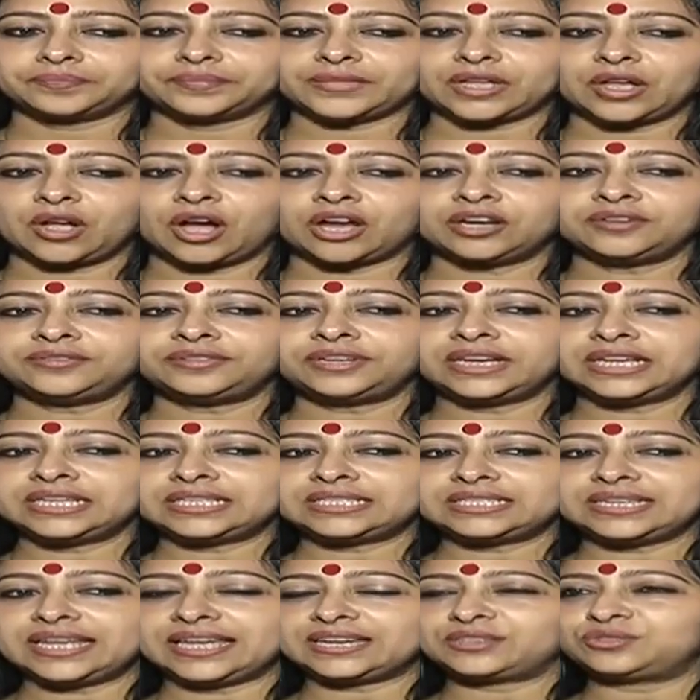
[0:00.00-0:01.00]

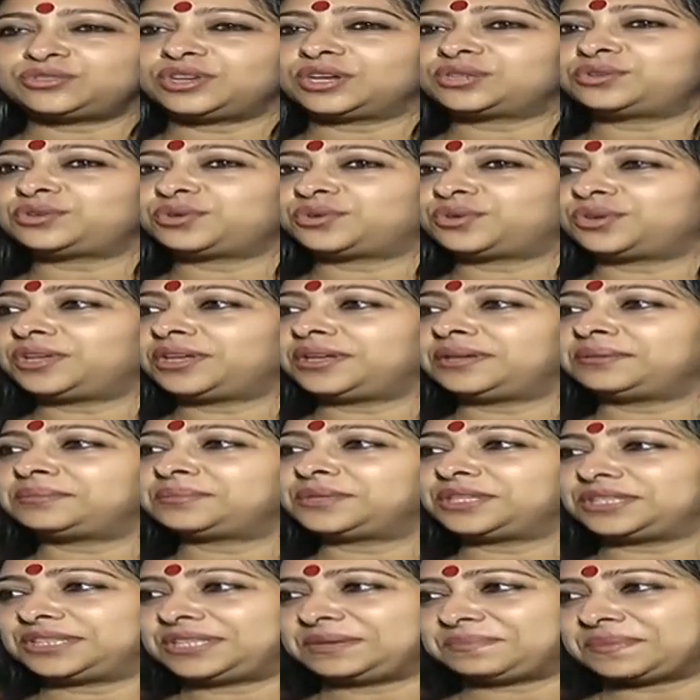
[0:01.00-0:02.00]
কনফিডেন্সটা একটু একটু করে
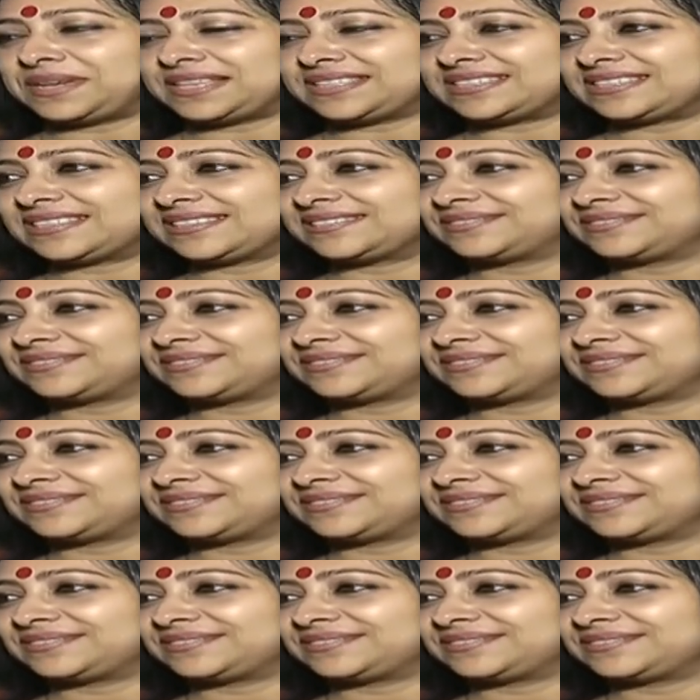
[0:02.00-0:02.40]
বৃদ্ধি পাচ্ছে